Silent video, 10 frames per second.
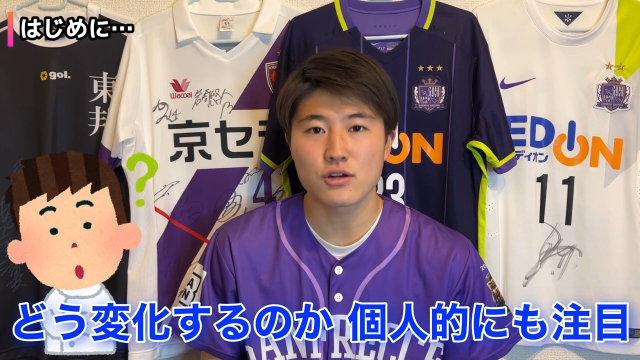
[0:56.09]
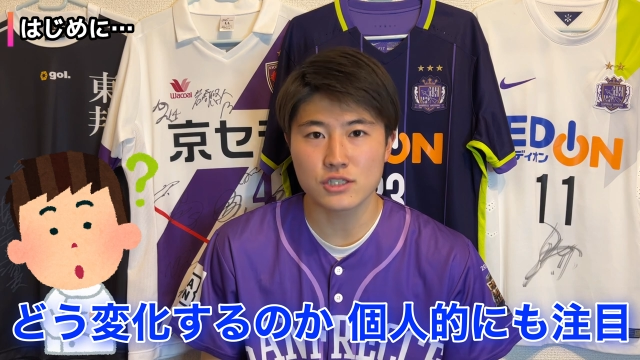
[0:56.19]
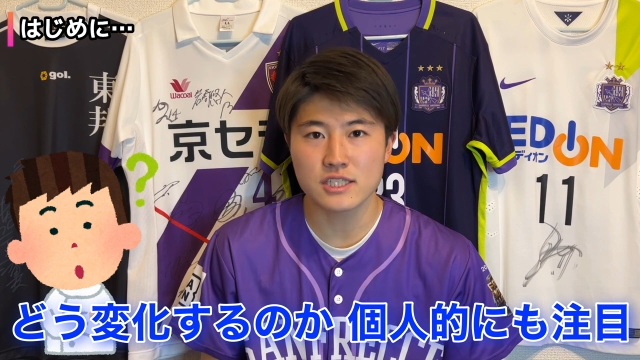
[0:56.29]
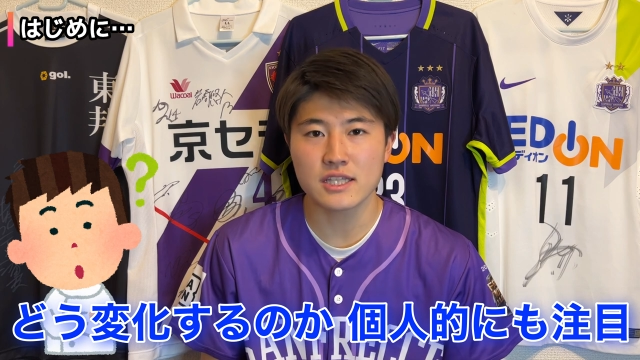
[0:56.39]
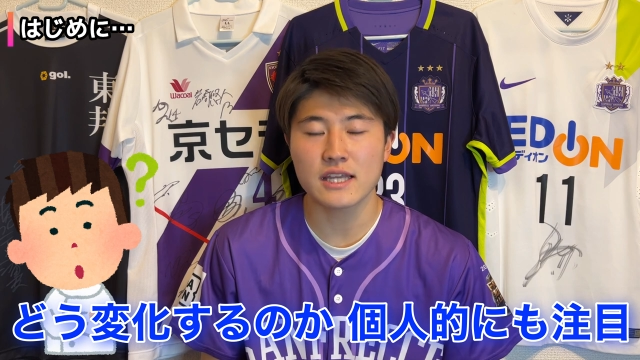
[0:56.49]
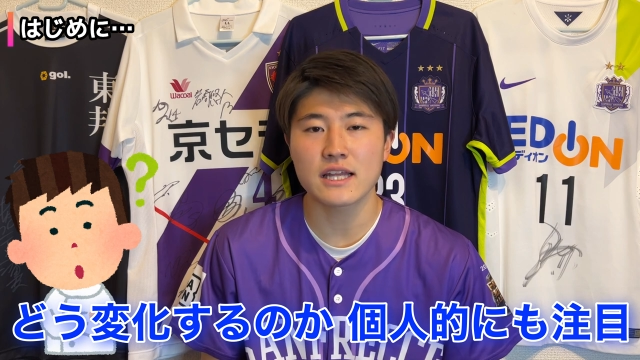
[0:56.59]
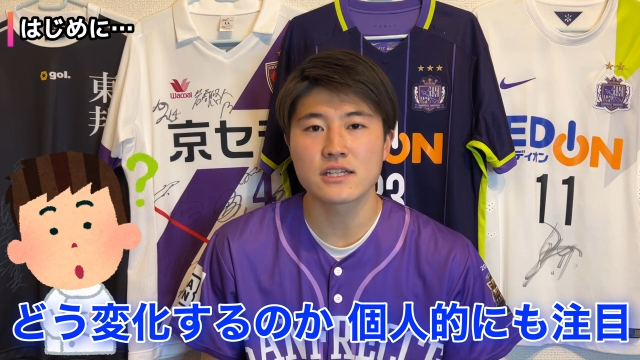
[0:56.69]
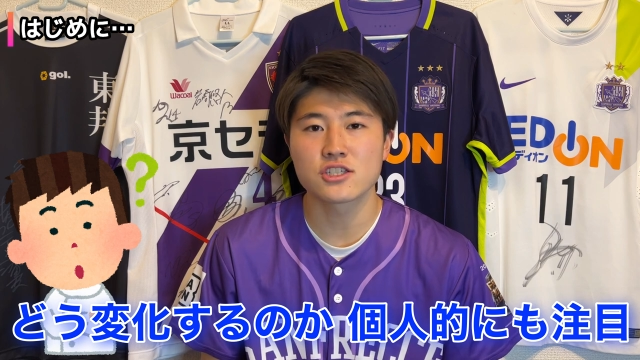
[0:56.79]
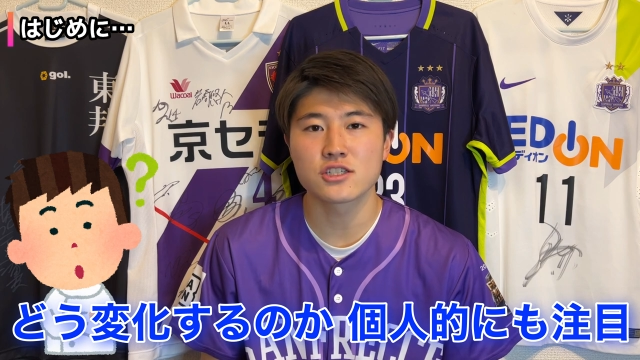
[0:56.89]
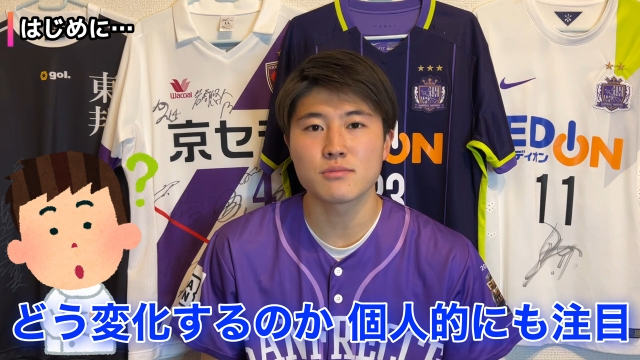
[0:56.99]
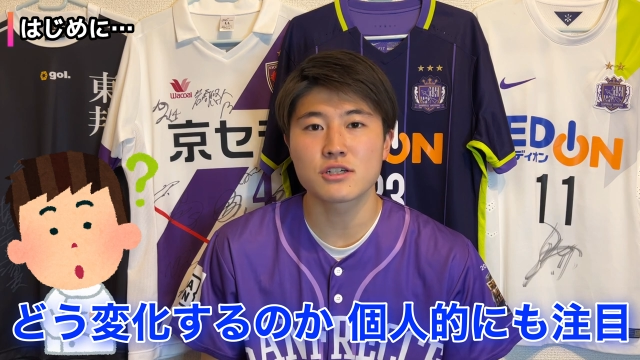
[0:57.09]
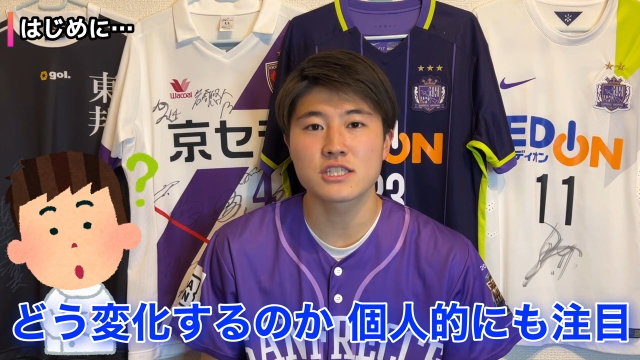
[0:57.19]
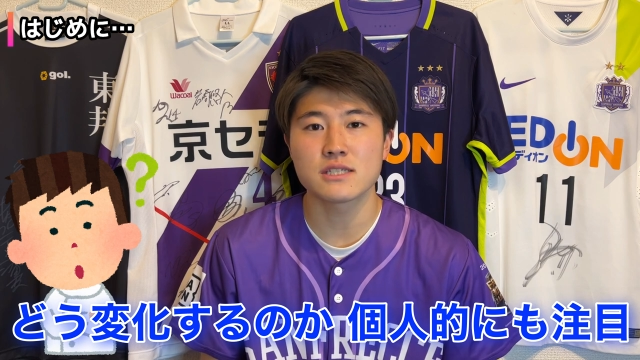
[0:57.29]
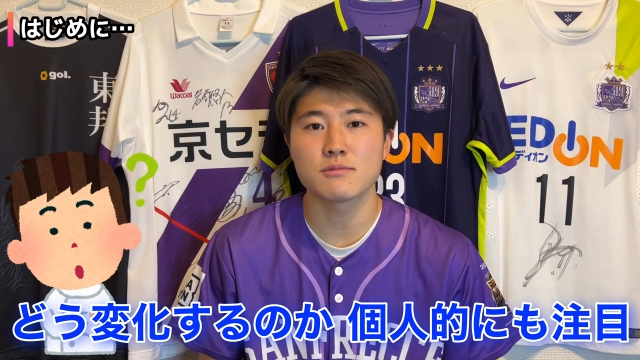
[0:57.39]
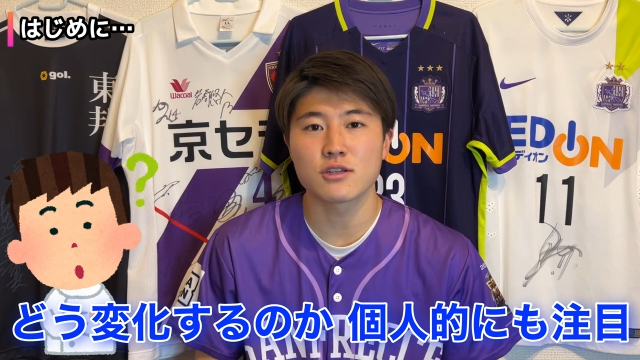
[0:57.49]
個人的な注目
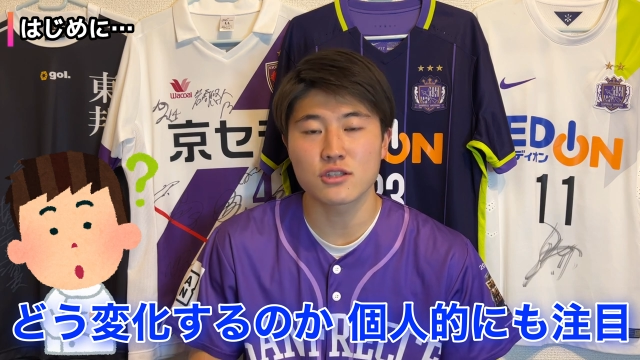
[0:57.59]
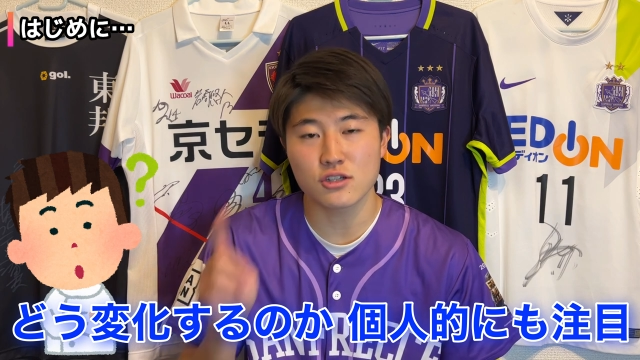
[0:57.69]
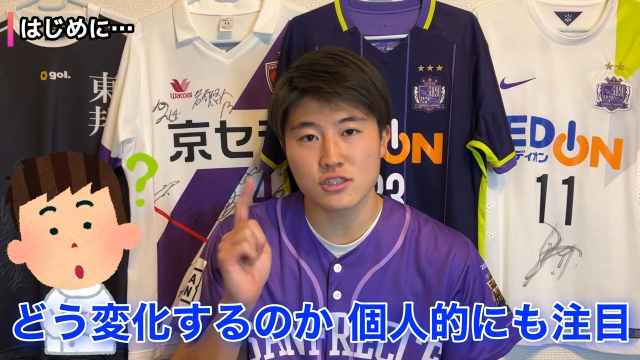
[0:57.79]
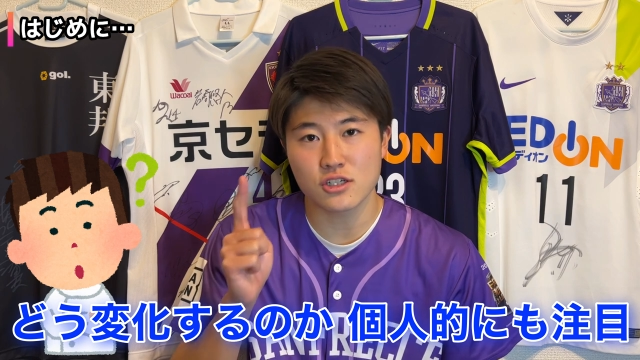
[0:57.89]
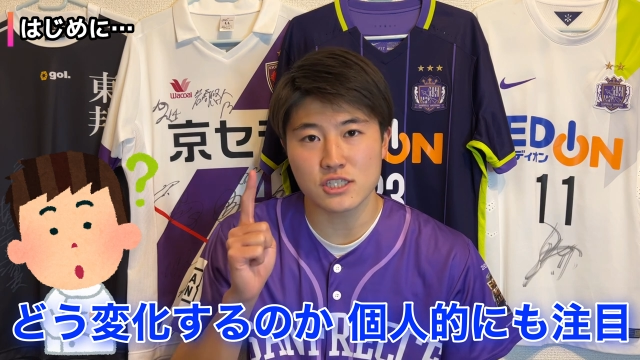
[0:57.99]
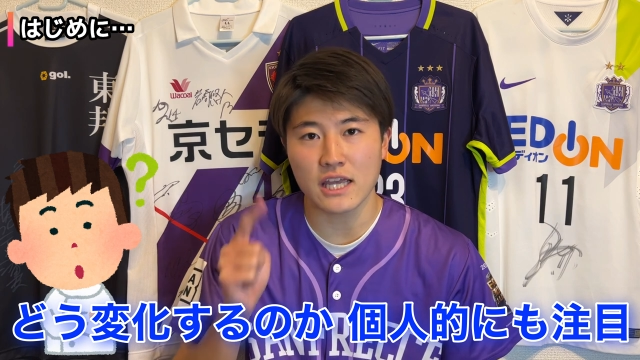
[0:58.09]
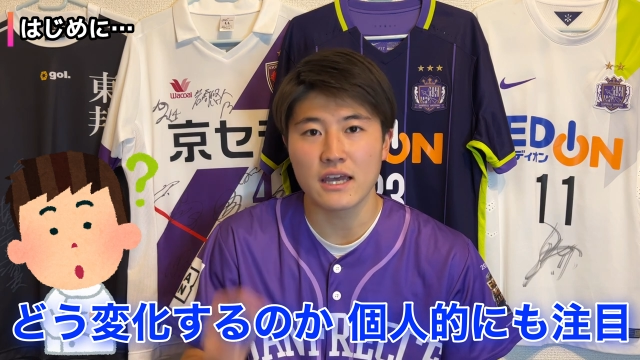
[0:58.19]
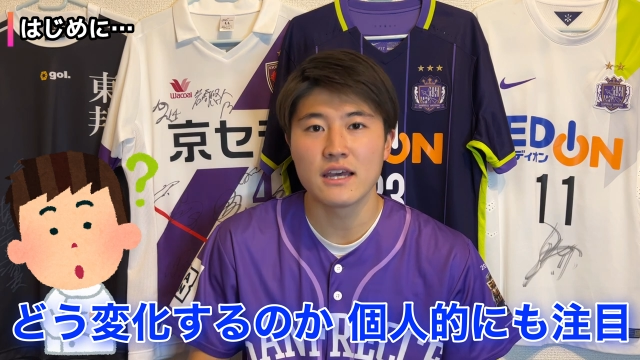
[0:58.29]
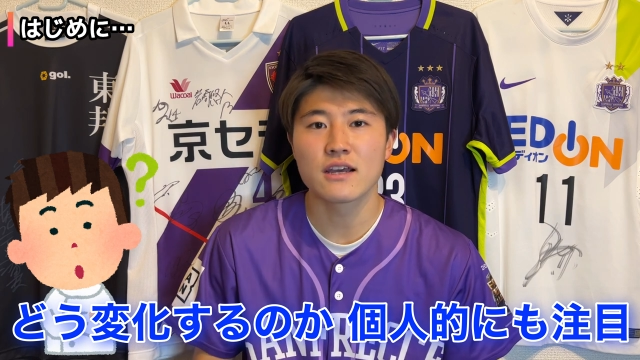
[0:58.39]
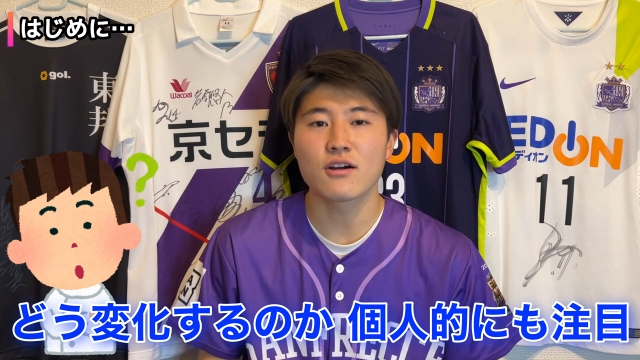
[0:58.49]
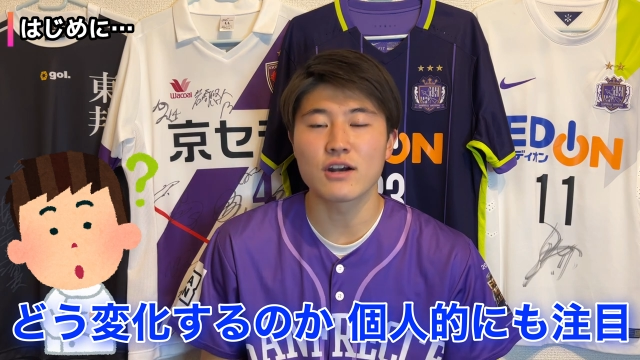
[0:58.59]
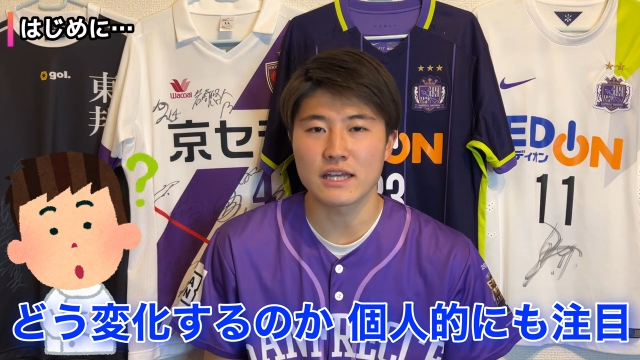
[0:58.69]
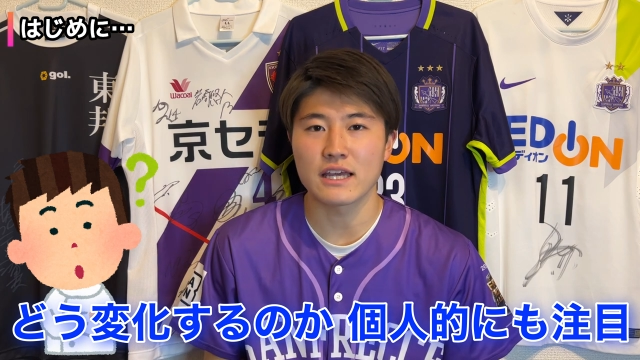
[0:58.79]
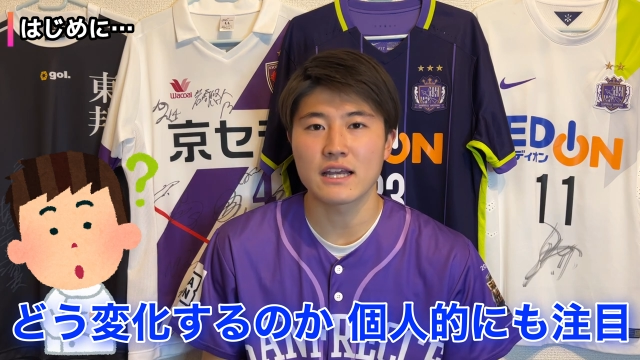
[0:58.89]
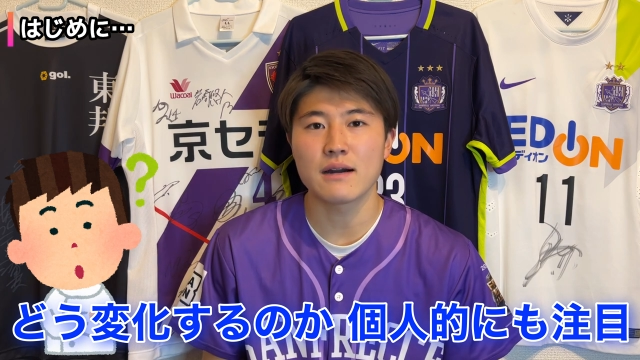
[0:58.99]
チームの一つとして今回ね、